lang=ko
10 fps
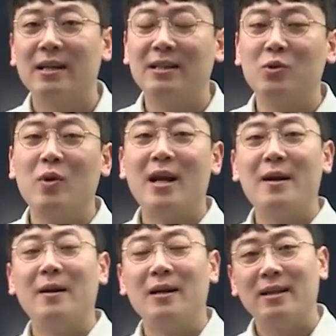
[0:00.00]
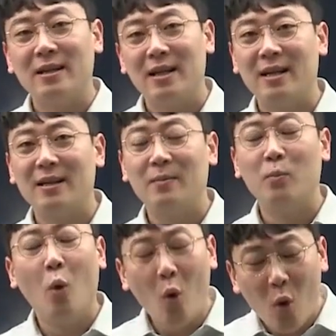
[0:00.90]
그동안의
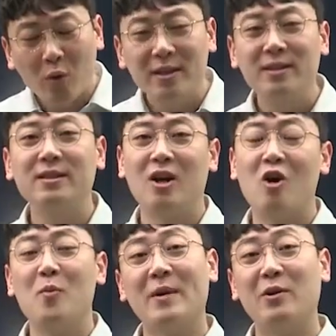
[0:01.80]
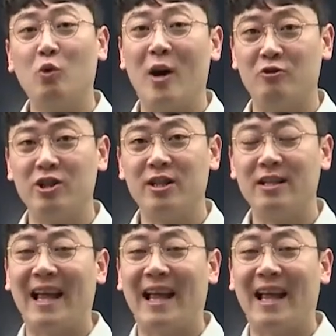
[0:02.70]
모든 경험과 노하우들